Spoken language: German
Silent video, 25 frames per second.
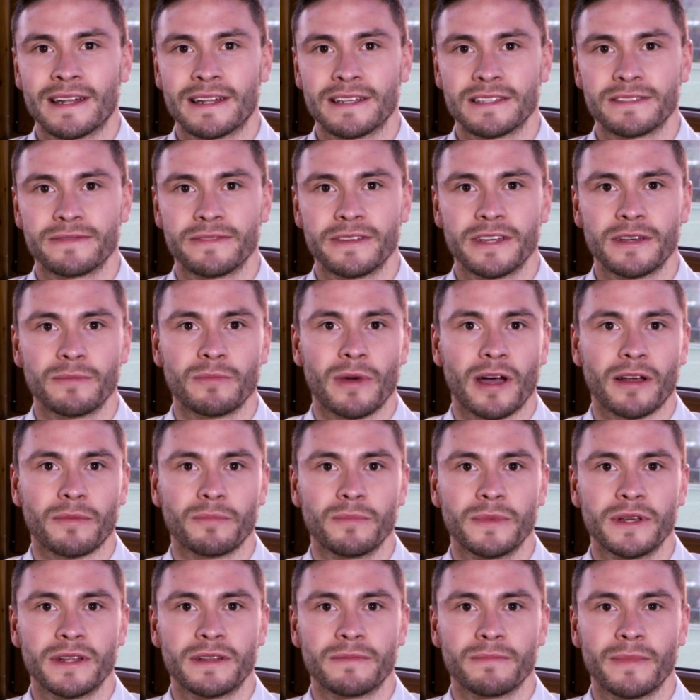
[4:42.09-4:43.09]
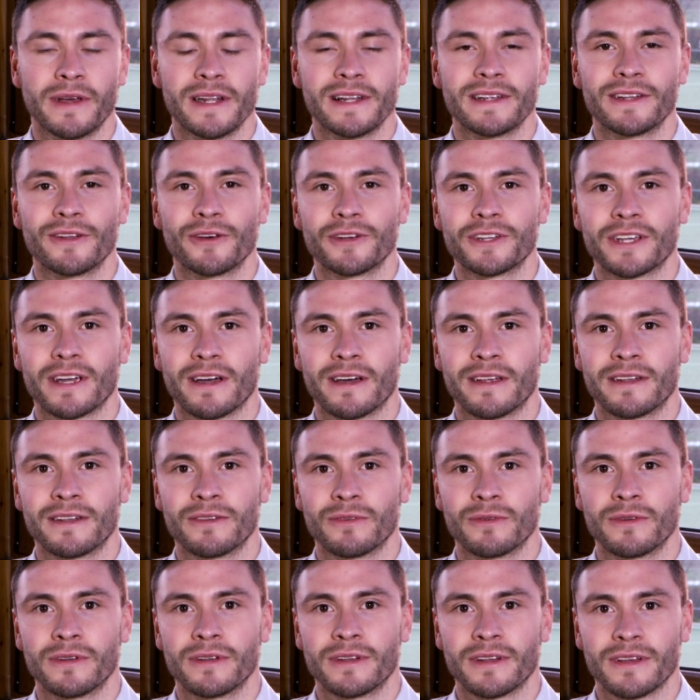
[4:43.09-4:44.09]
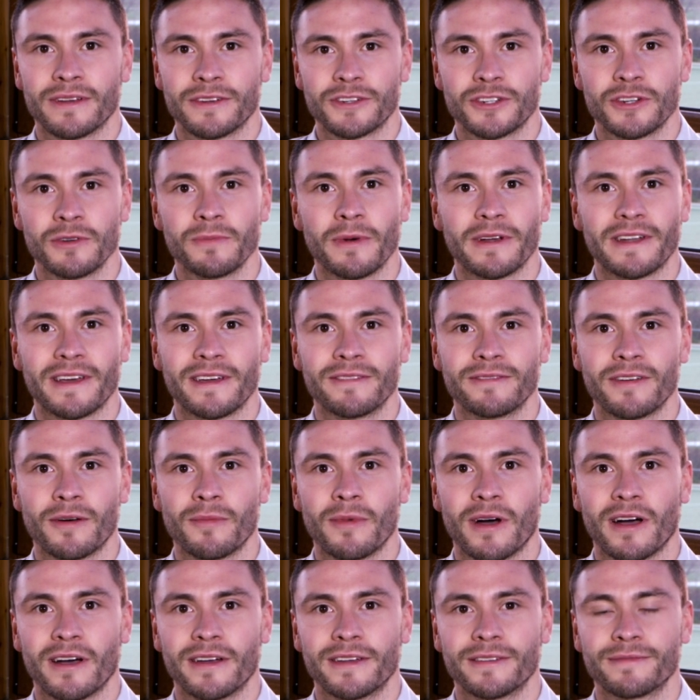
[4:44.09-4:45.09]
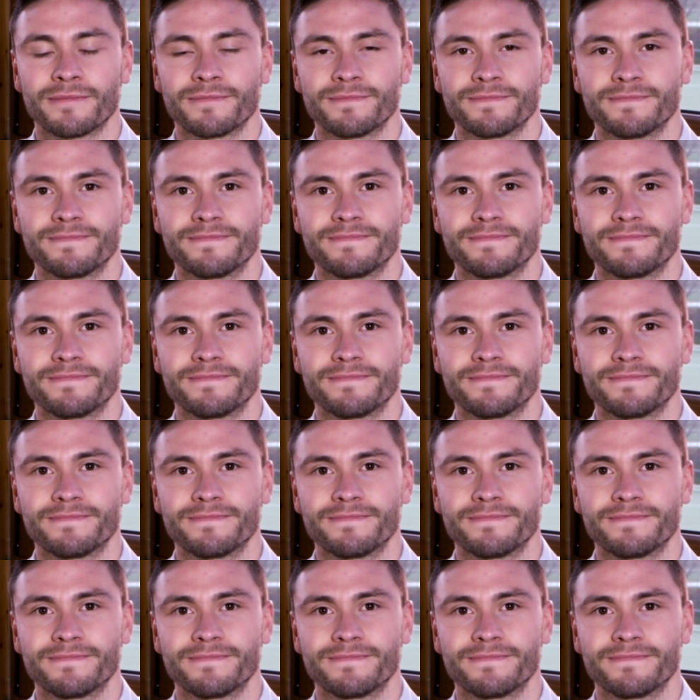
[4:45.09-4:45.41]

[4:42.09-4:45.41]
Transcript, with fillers: deswegen macht mit, meldet euch an und schnuppert einfach mal rein.